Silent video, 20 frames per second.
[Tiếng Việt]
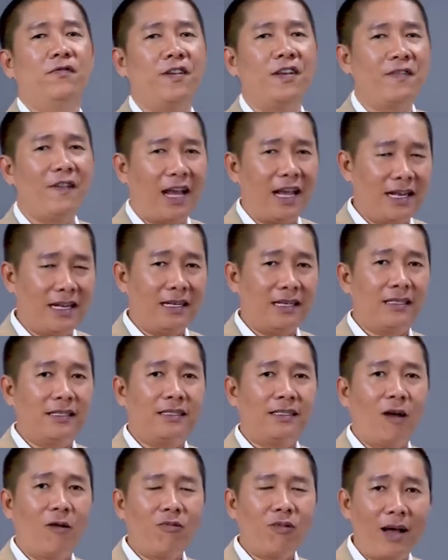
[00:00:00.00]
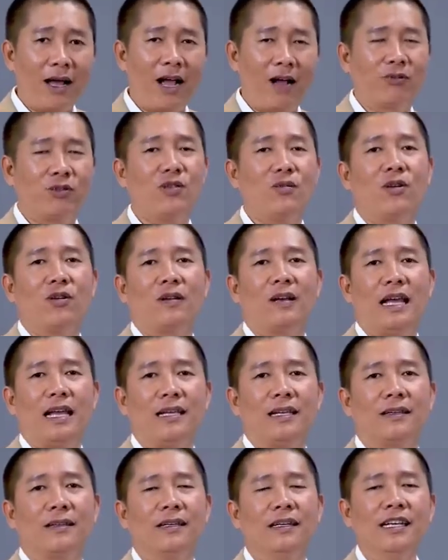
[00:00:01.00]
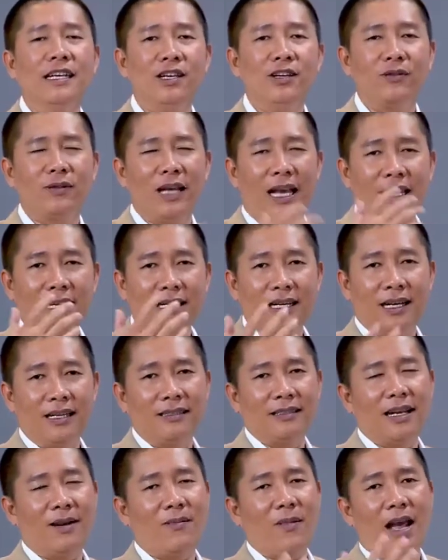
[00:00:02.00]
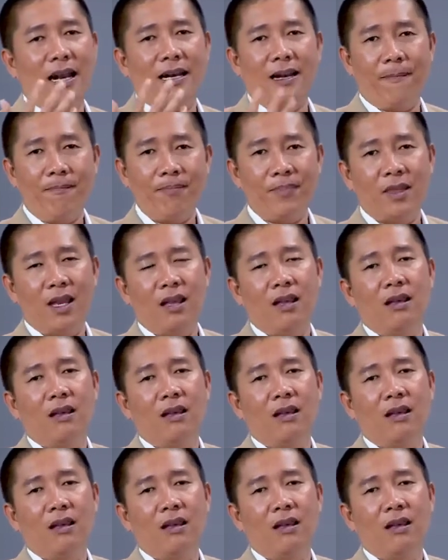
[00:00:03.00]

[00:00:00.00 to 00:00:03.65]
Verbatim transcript: vì vậy trong bài học số 1 này Điều thầy cần các bạn nắm